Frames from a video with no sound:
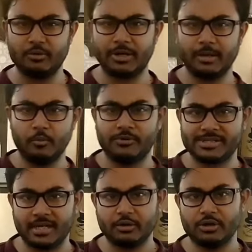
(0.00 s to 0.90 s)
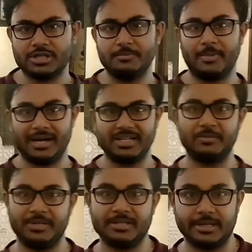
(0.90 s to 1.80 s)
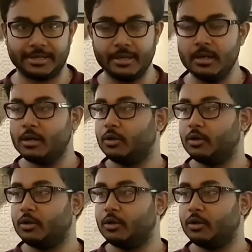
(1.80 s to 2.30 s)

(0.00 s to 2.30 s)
রিসেন্ট ওরা একটা বুফে স্টার্ট করেছে মার্চ মাস থেকে